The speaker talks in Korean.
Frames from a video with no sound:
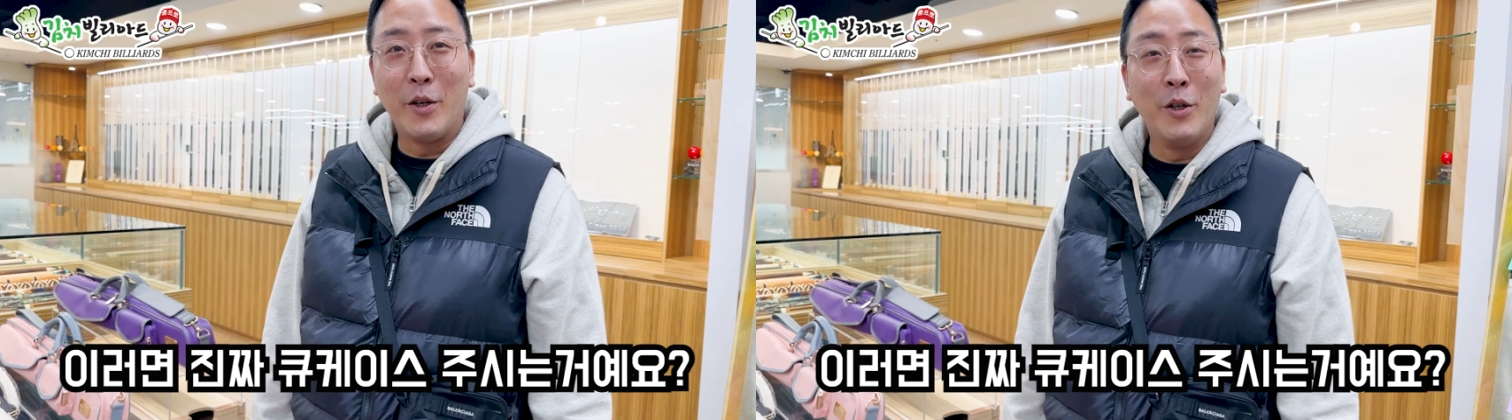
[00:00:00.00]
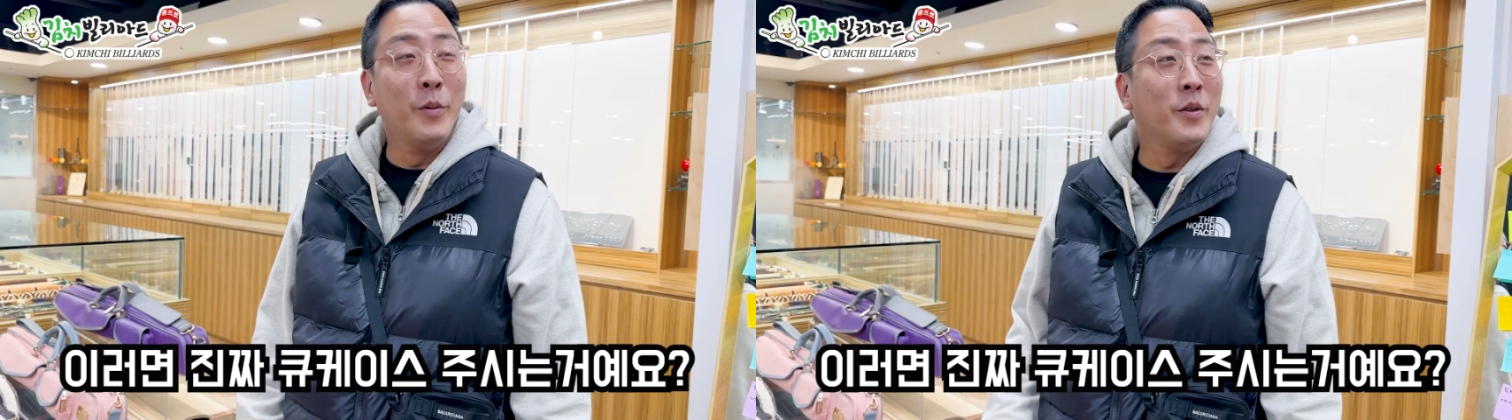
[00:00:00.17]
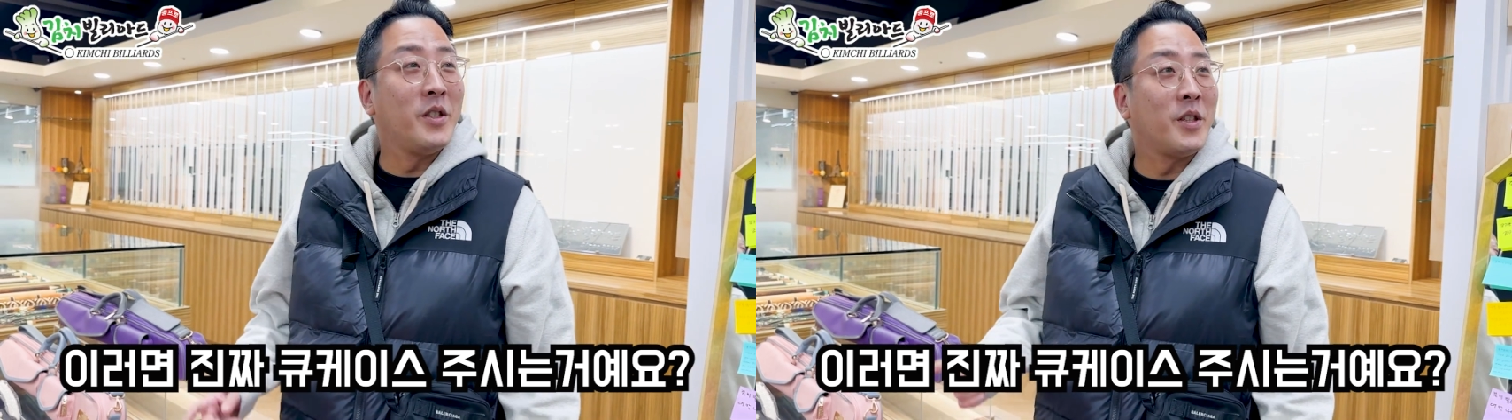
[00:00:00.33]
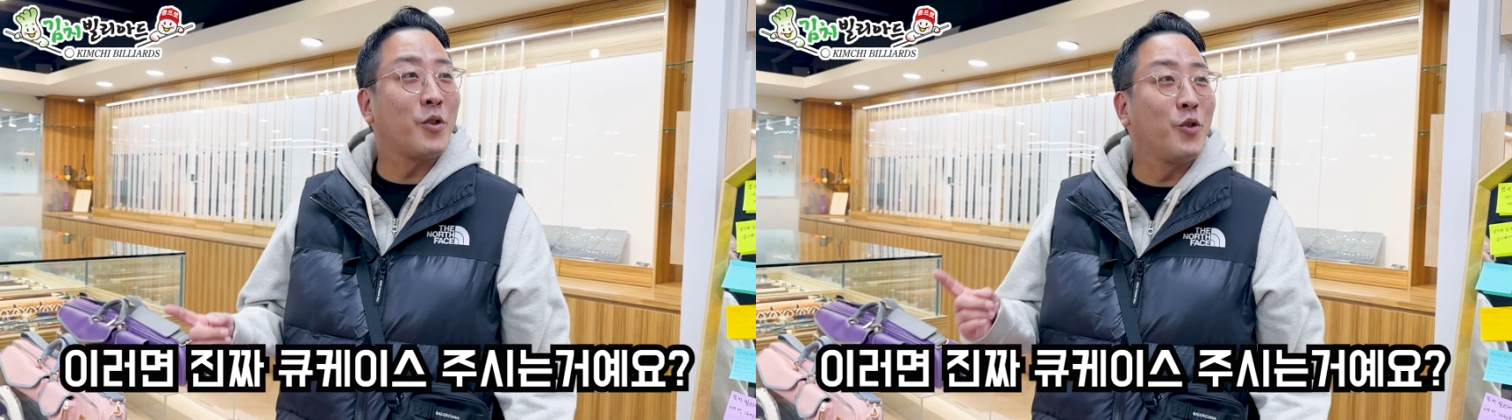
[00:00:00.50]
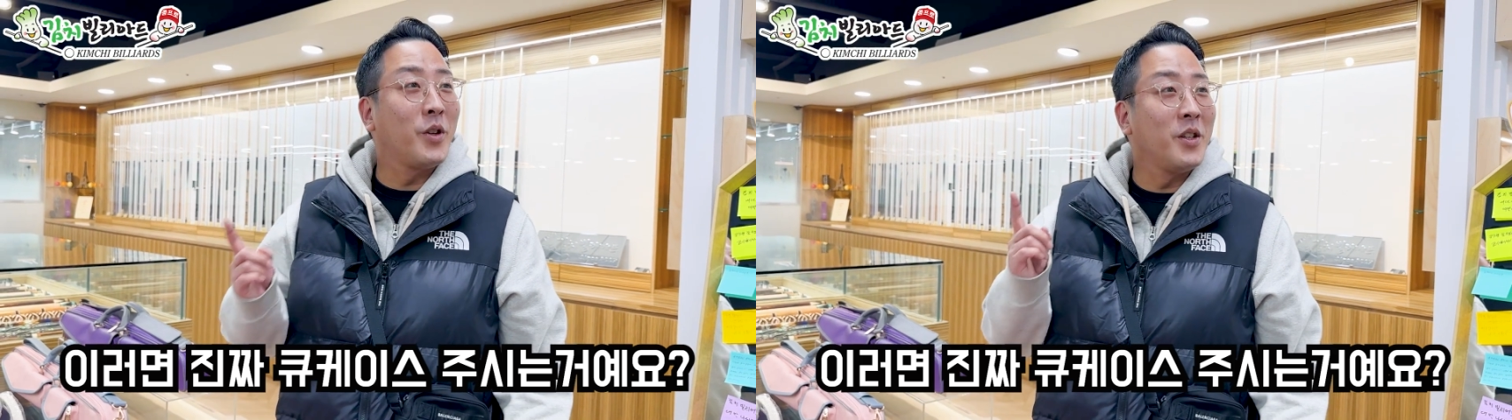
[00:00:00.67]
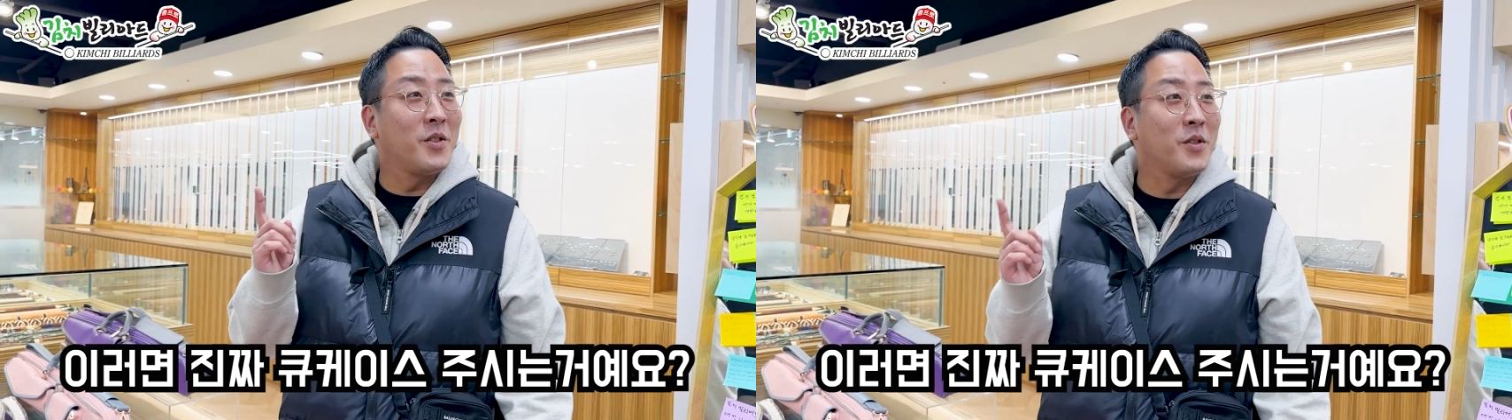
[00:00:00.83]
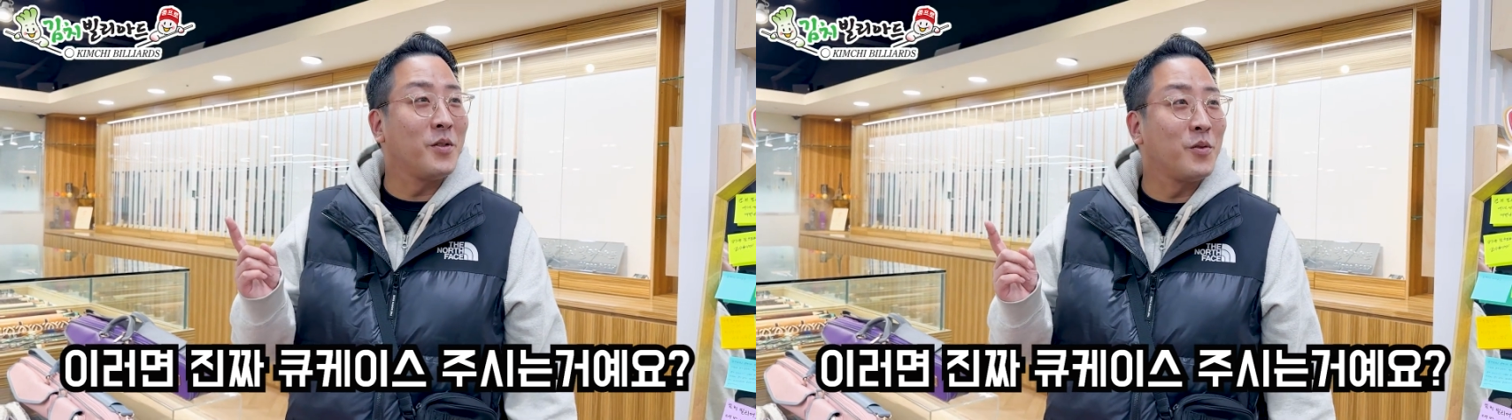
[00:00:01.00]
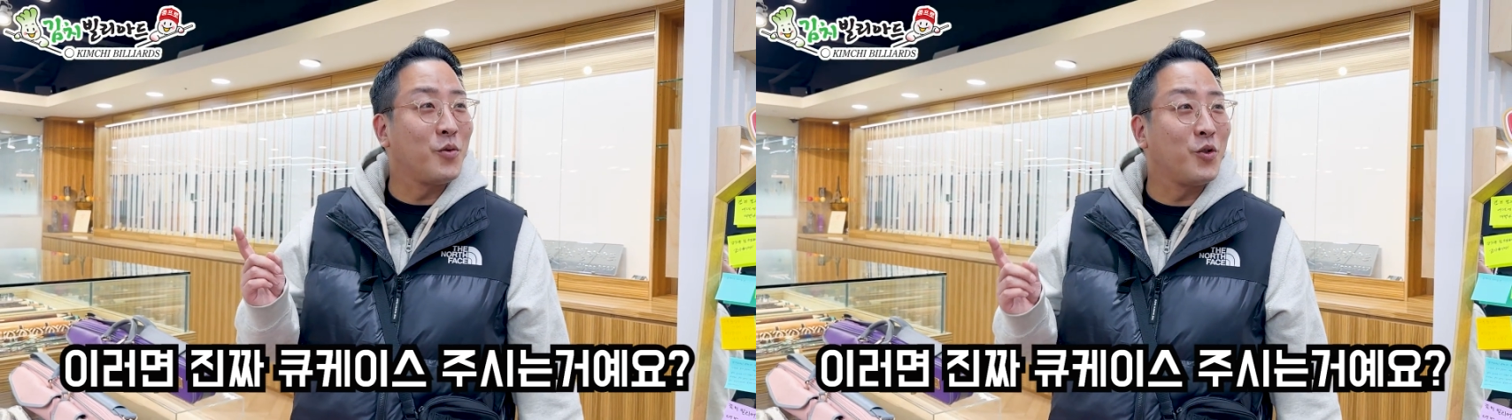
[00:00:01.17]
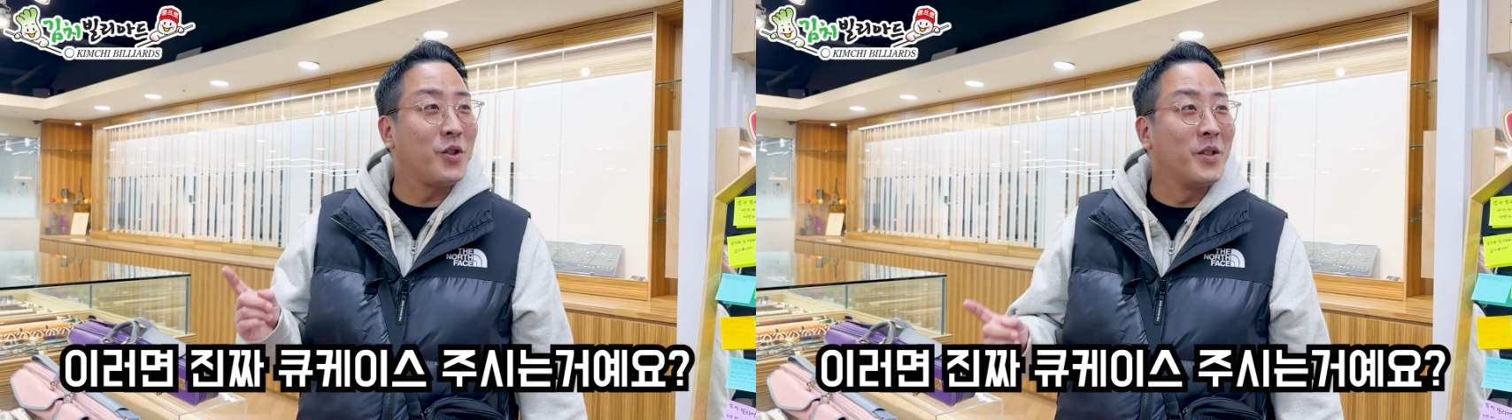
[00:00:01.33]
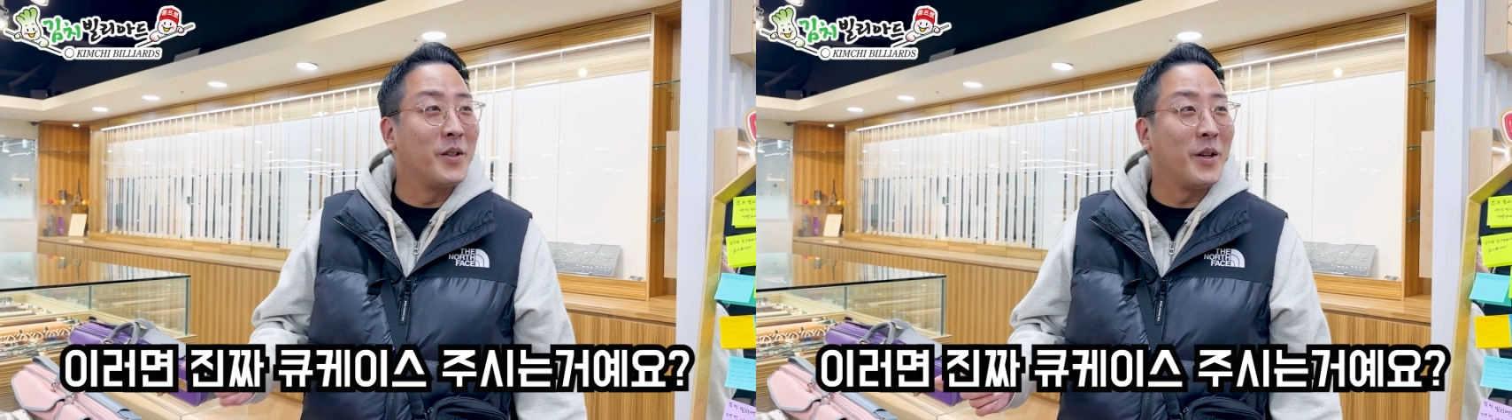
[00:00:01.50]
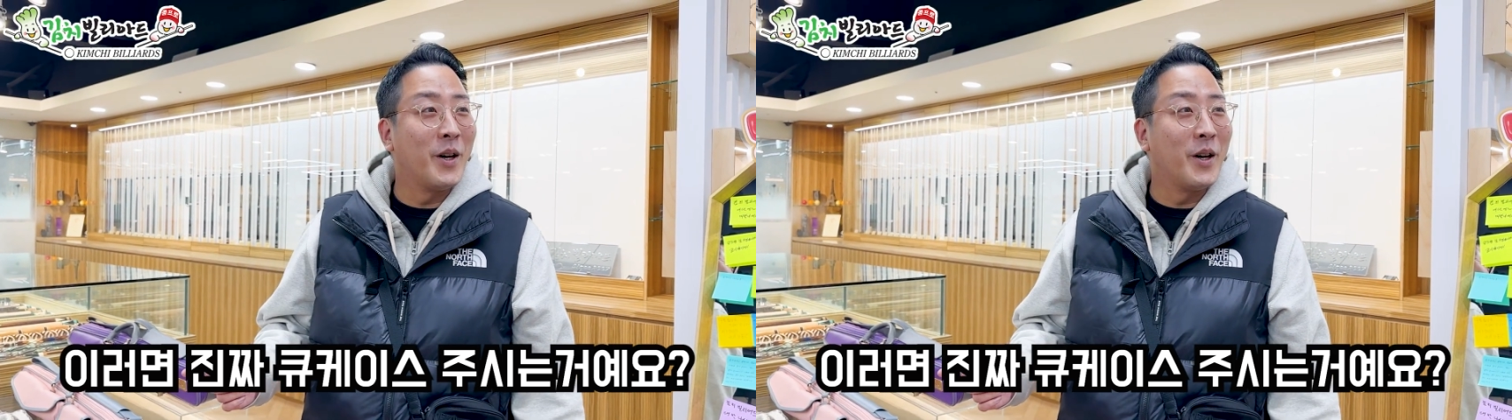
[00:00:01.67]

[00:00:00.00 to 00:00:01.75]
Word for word: 이러면 진짜 큐케이스 주시는 거예요?